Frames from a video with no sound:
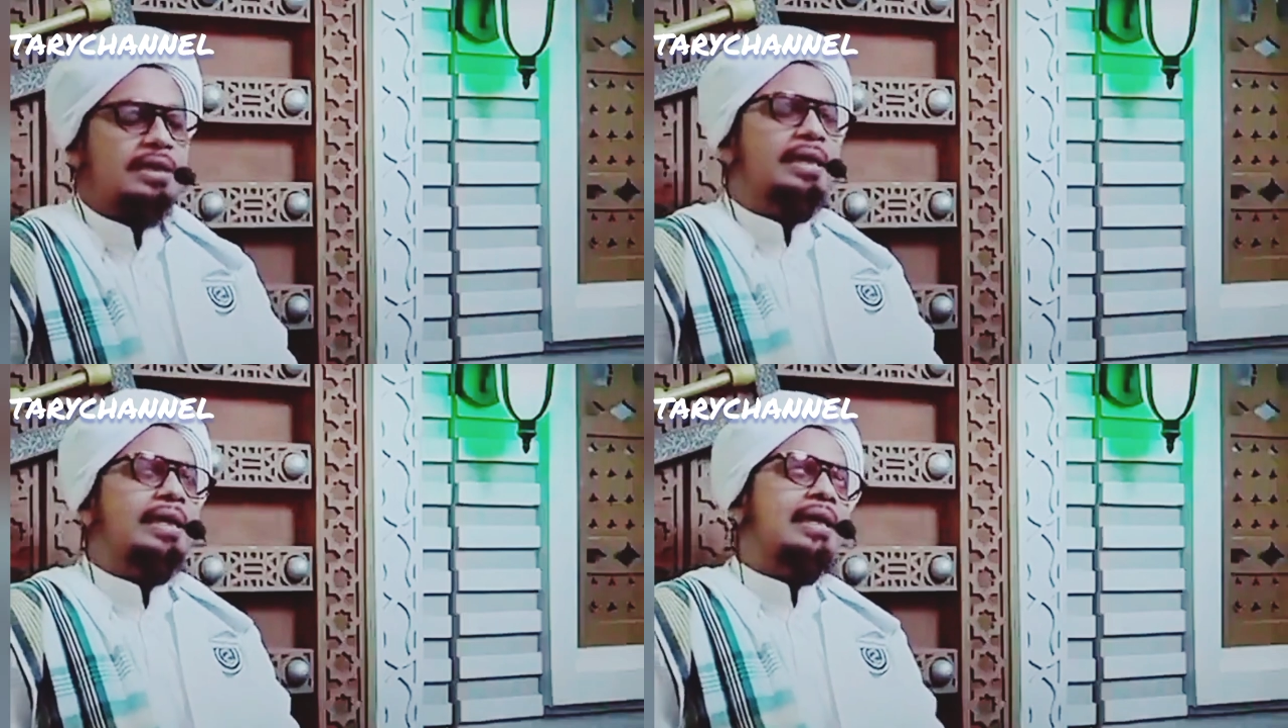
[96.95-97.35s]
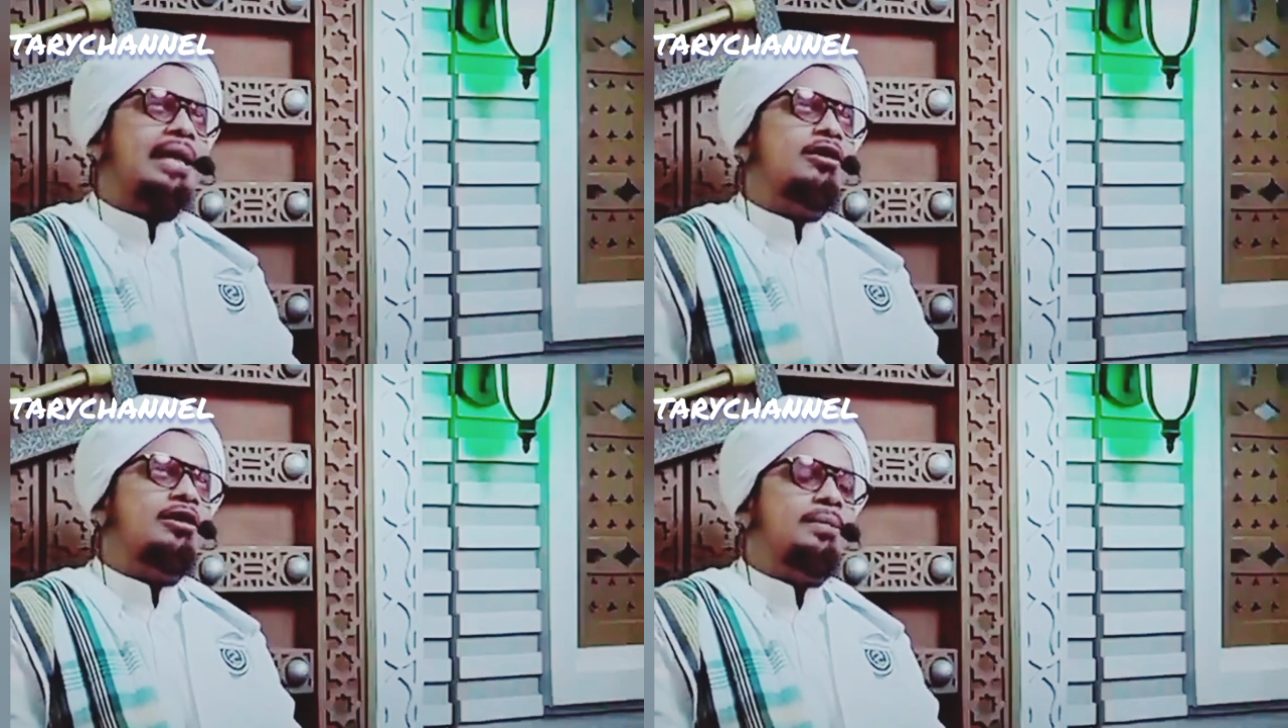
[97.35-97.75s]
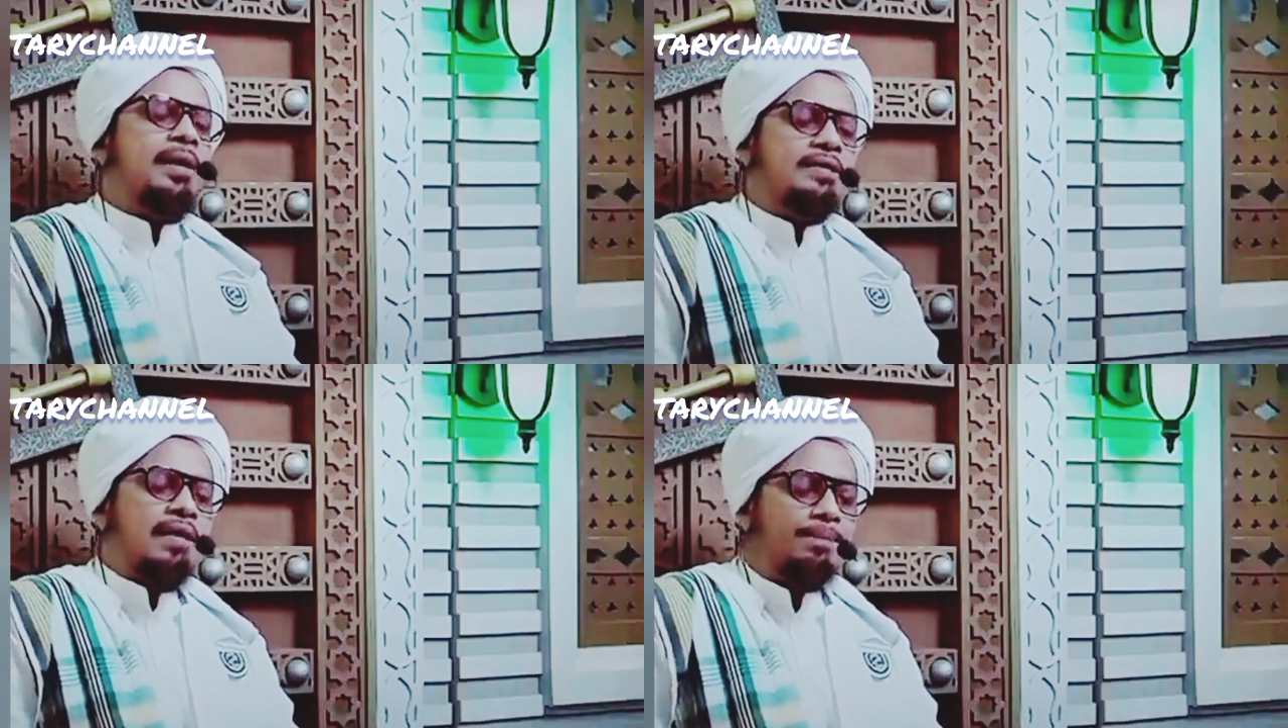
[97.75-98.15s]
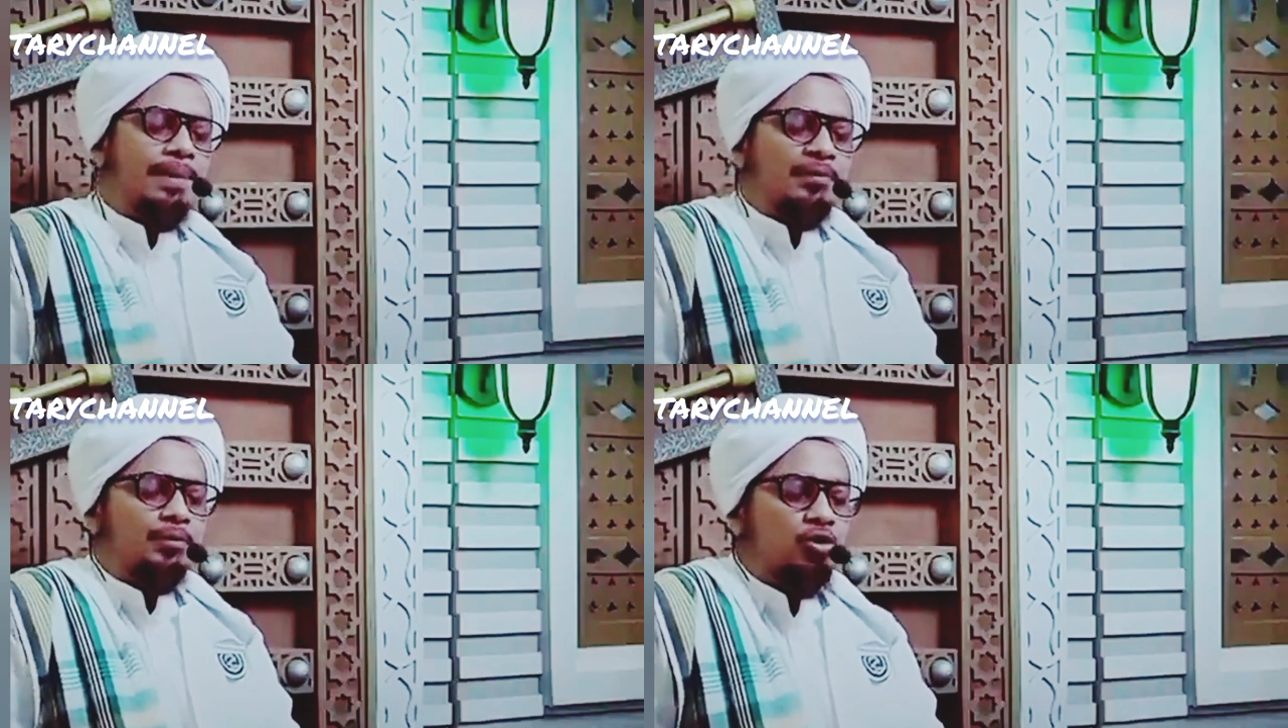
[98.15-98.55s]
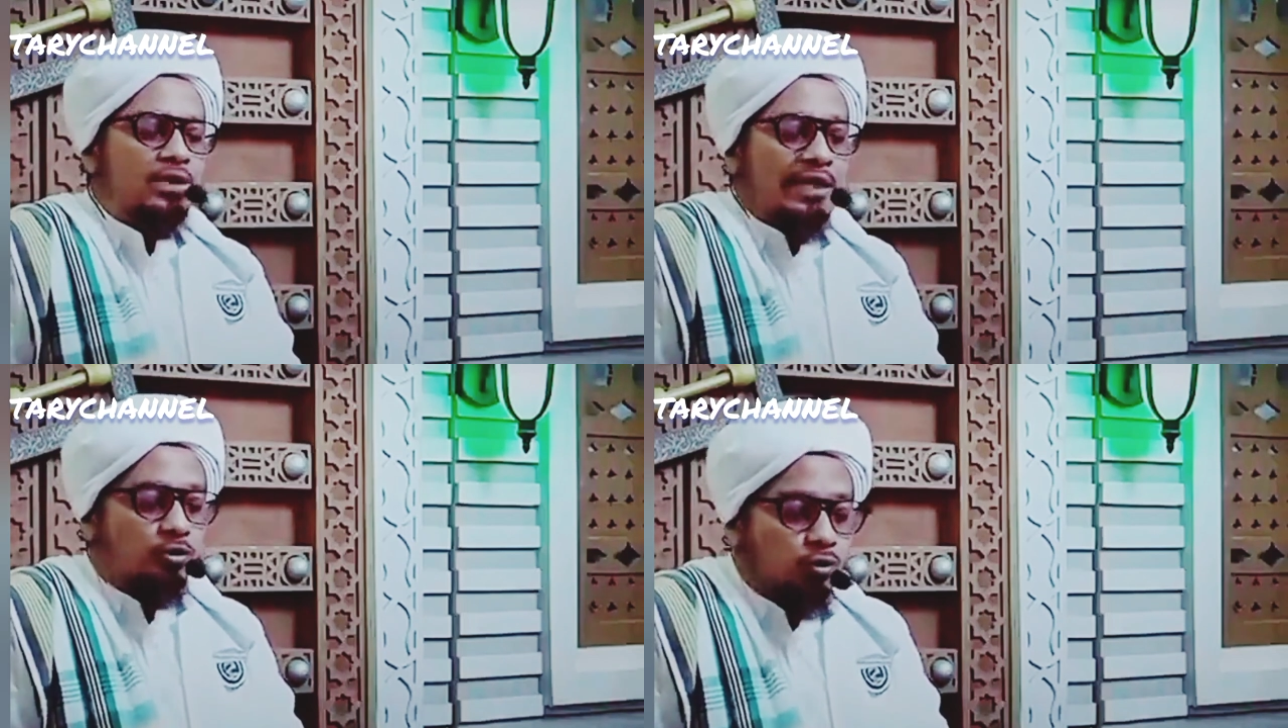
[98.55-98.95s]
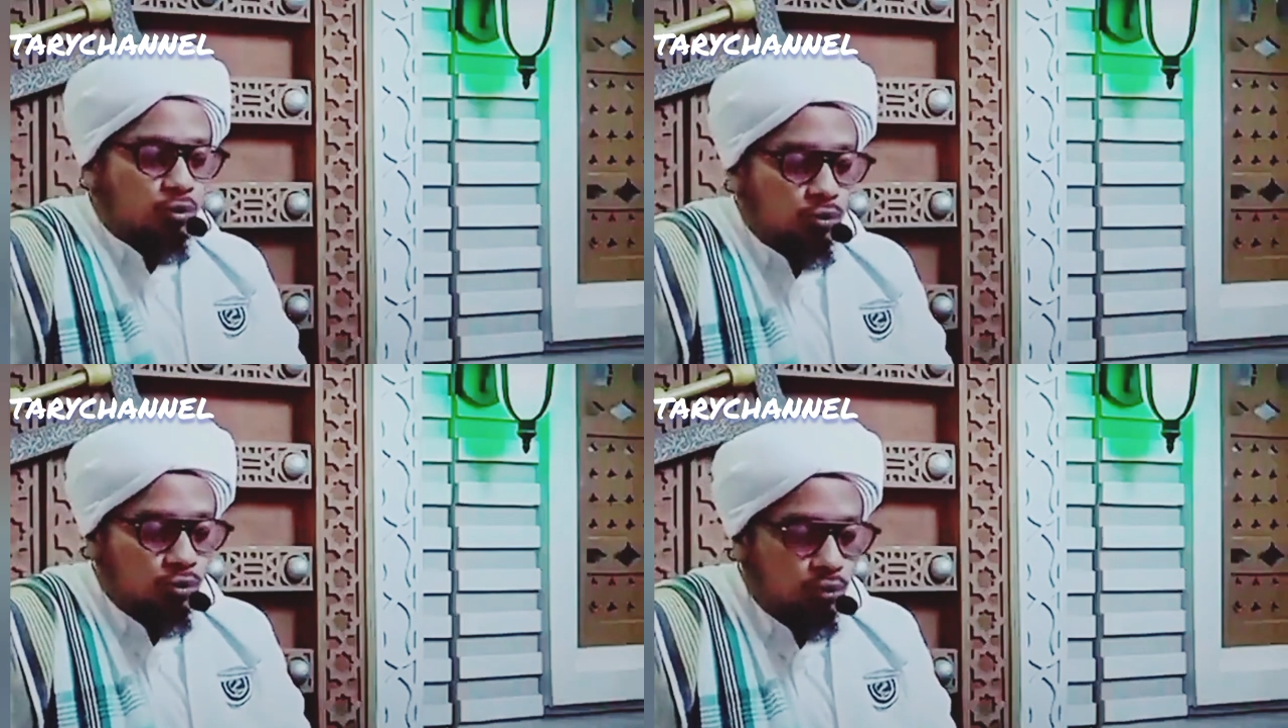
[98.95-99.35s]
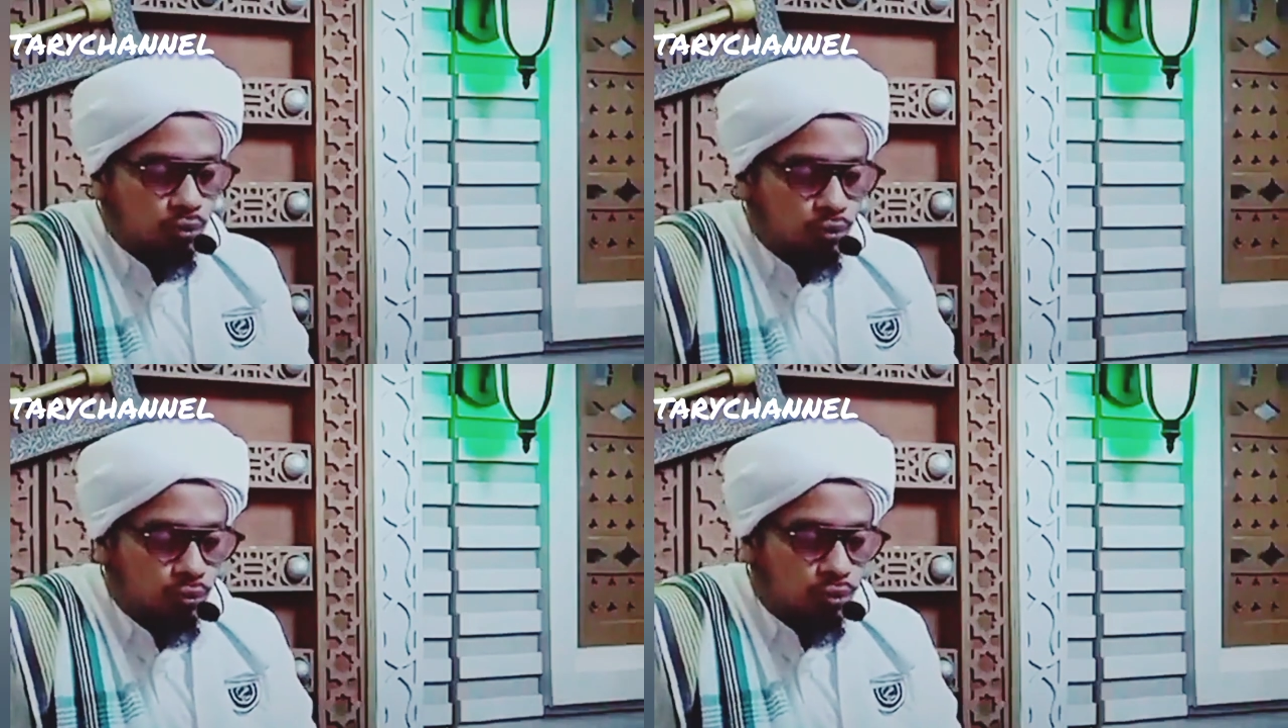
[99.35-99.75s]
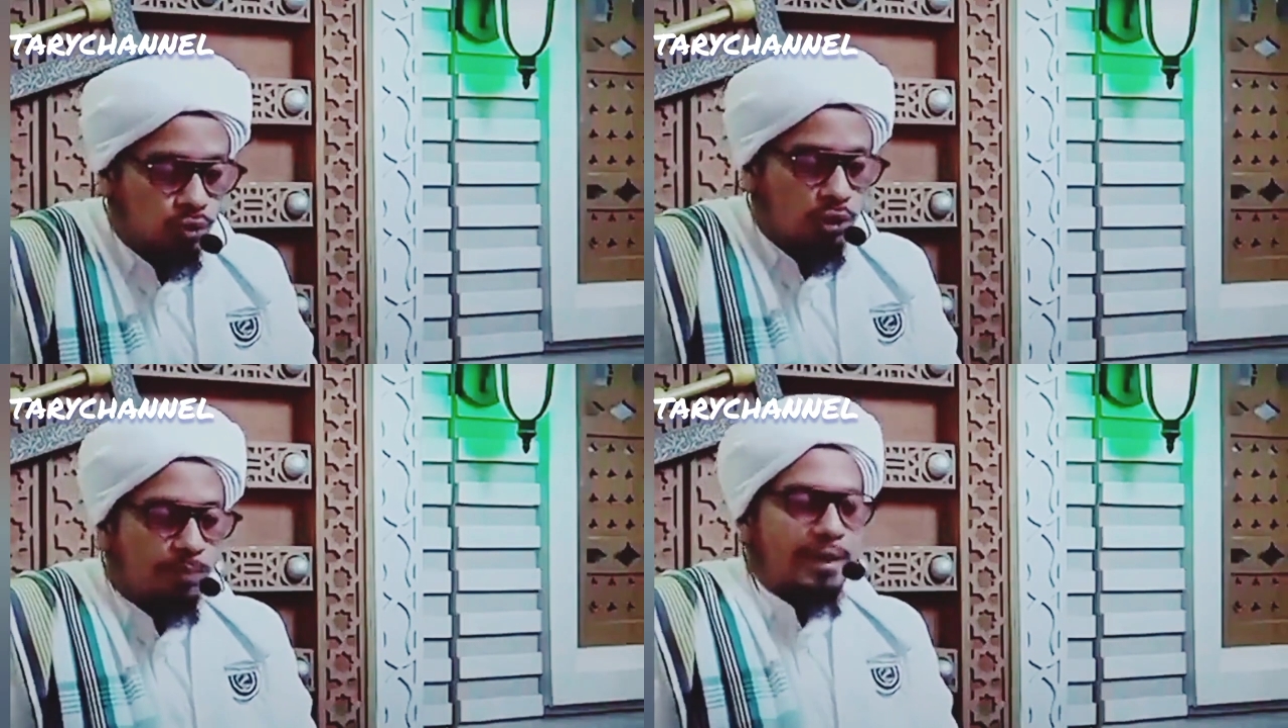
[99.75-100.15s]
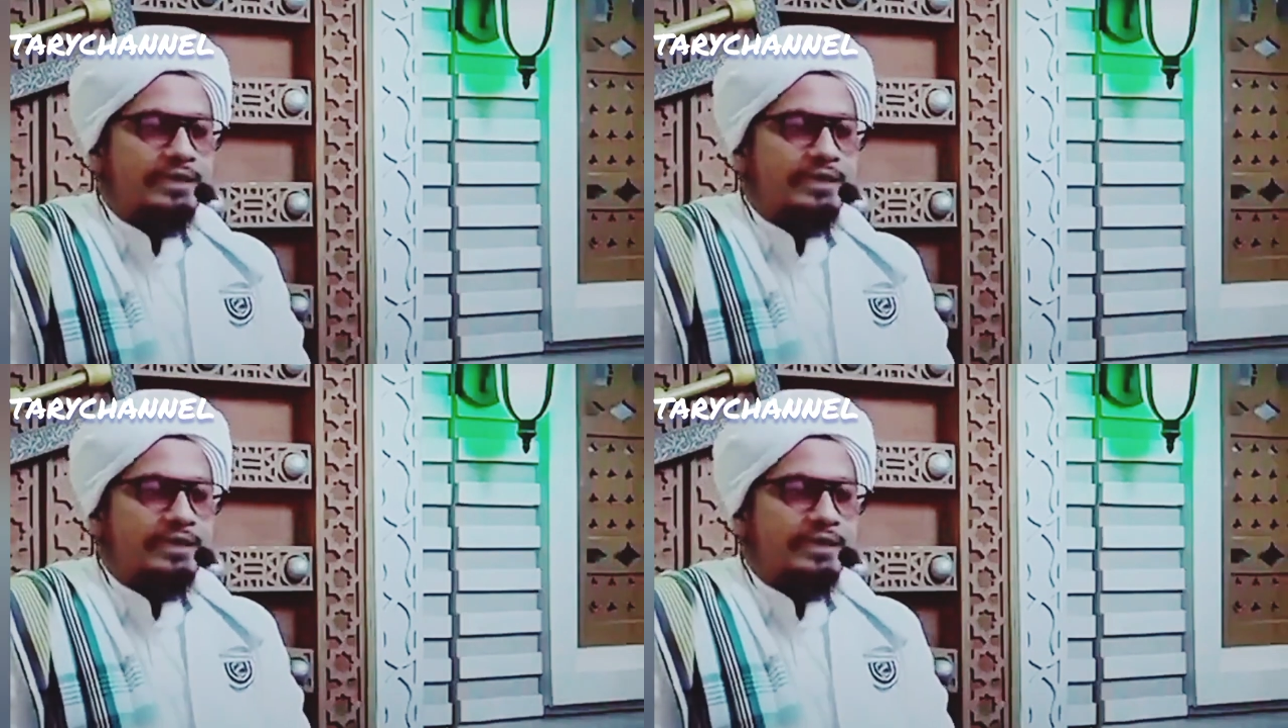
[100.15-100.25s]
sekarang kalau dibaca 41